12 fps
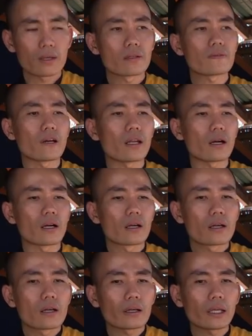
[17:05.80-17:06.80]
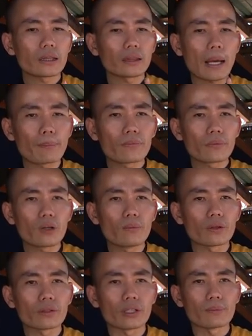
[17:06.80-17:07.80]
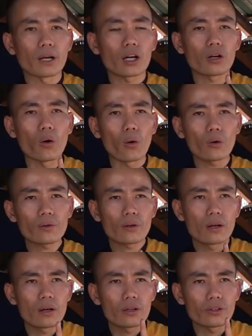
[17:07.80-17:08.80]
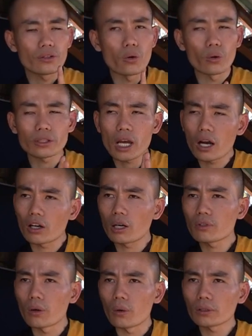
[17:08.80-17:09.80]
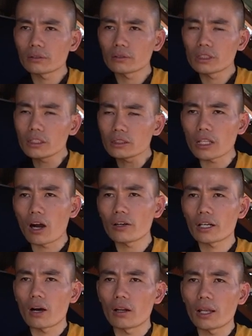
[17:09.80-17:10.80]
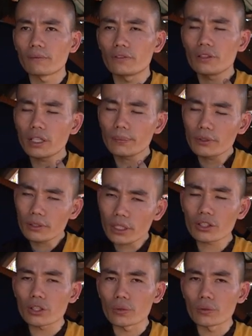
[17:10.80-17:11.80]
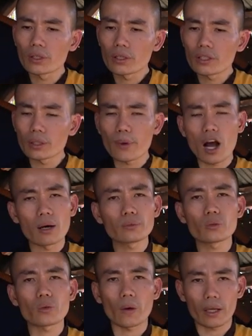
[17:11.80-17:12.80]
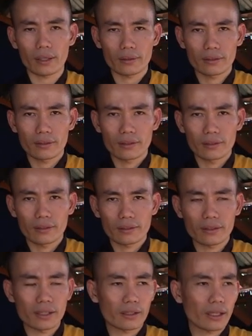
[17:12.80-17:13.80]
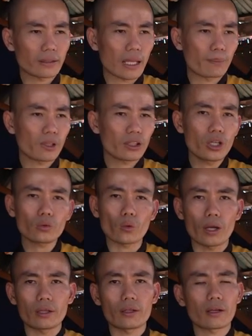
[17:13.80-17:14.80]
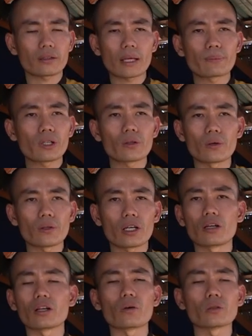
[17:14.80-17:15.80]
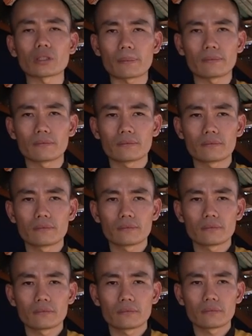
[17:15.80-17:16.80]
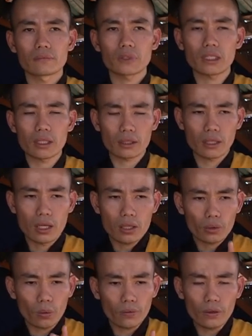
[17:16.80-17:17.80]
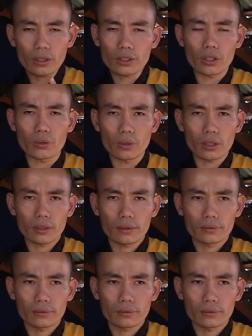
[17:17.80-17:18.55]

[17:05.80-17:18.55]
như vậy là cái tâm của một người mà khổ dù cái thân họ không khổ chứng tỏ rằng họ làm phước kiếp trước rất nhiều nhưng mà họ không tu tuệ cho nên cái tâm nó thiếu tuệ thành ra cái tâm nó khổ là gọi là khổ tâm cho nên tu phước nhiều á